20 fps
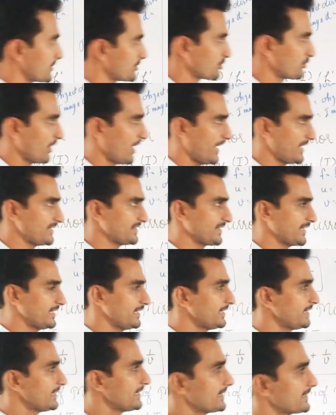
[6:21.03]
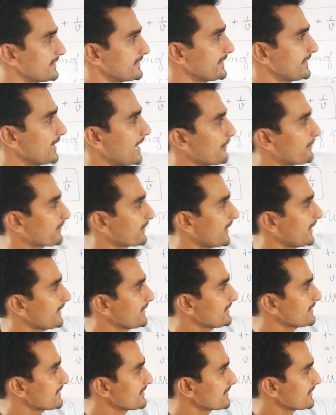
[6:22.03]
में जो हाइट है ये आपका
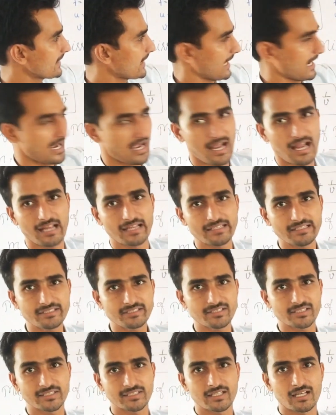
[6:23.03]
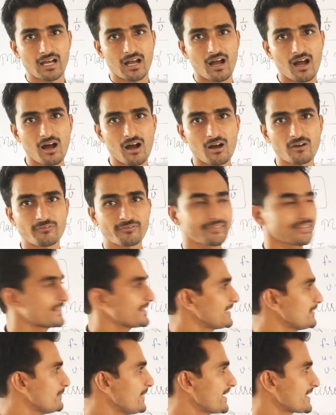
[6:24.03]
हाइट
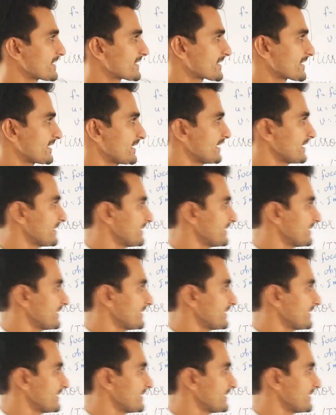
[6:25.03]
ऑफ इमेज